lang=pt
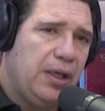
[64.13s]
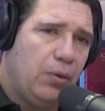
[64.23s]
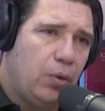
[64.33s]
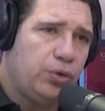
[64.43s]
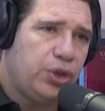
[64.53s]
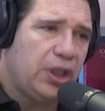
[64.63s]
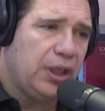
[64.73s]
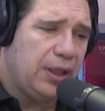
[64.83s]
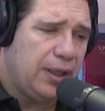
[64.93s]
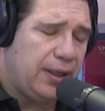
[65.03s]
eu
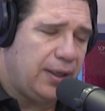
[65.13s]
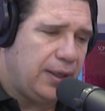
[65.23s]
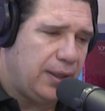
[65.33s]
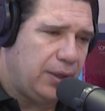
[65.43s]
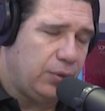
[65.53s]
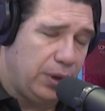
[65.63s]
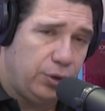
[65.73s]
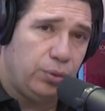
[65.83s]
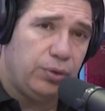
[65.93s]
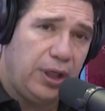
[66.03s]
consegui, é, é,
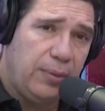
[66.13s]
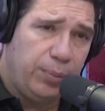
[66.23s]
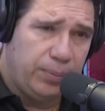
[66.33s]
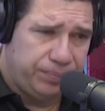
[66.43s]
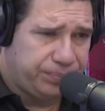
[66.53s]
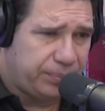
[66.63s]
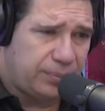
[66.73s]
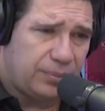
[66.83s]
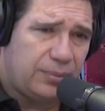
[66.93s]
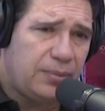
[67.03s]
durante um tempo,
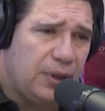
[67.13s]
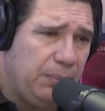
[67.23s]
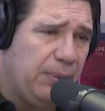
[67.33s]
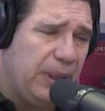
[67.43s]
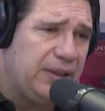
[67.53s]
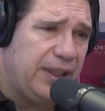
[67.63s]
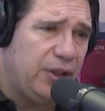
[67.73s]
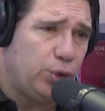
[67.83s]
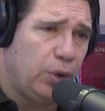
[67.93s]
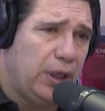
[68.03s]
me
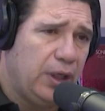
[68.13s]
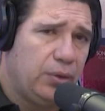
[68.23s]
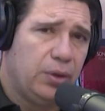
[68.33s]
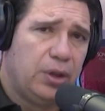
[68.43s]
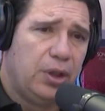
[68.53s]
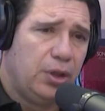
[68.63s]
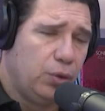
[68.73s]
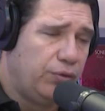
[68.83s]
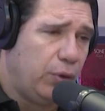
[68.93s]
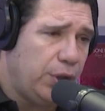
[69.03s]
manter jogando
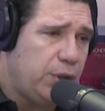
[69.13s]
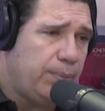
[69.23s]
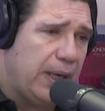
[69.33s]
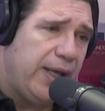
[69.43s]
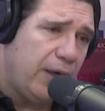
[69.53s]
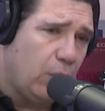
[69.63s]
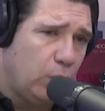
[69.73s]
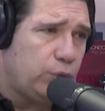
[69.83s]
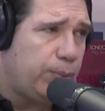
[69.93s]
no vôlei de praia com os